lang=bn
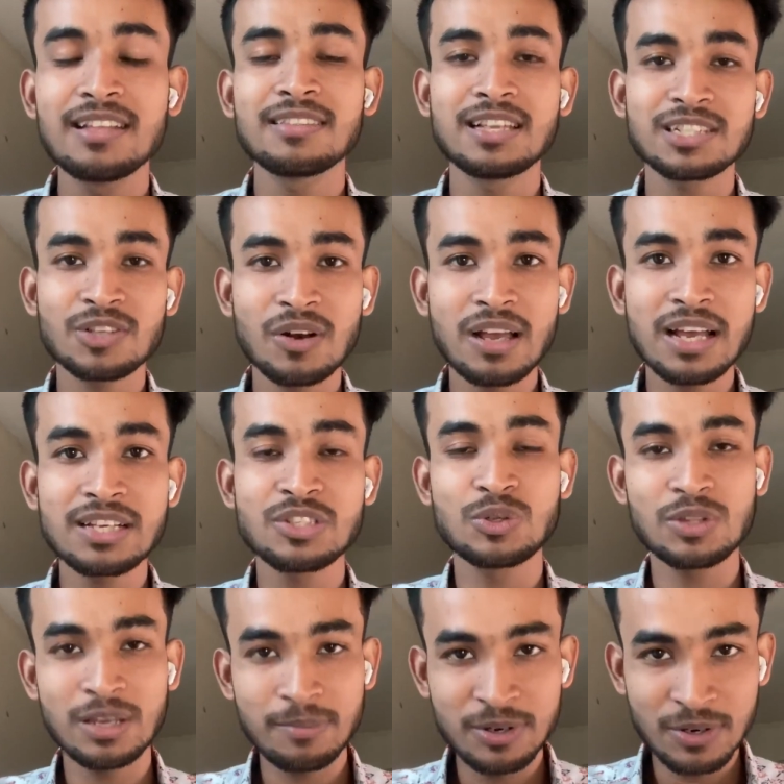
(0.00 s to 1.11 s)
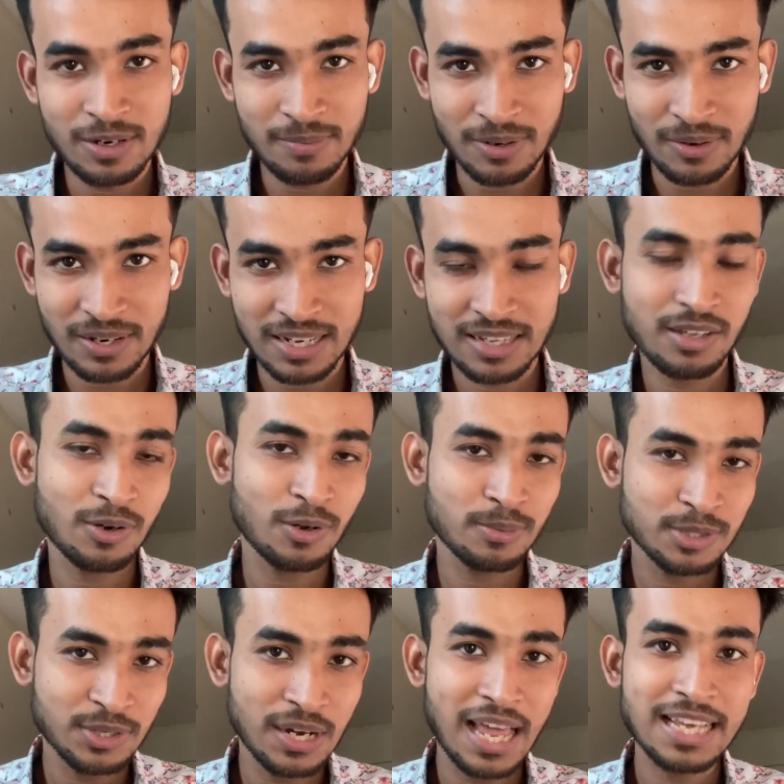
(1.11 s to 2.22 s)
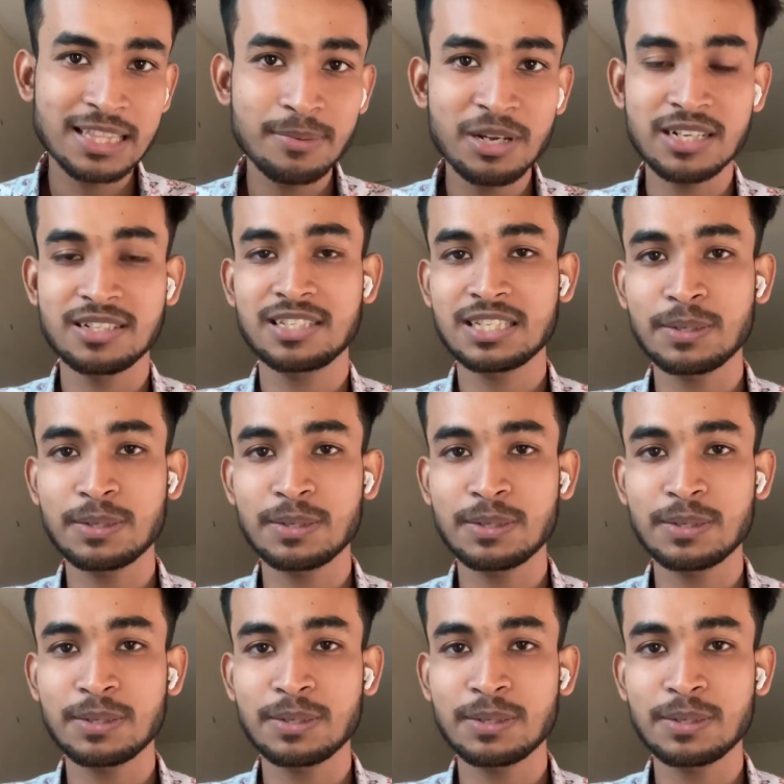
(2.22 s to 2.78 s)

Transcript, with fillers: দ্যাটস অল গাইজ যদি এই ভিডিওটা ভালো লাগে তাহলে অবশ্যই লাইক দিবেন অ্যান্ড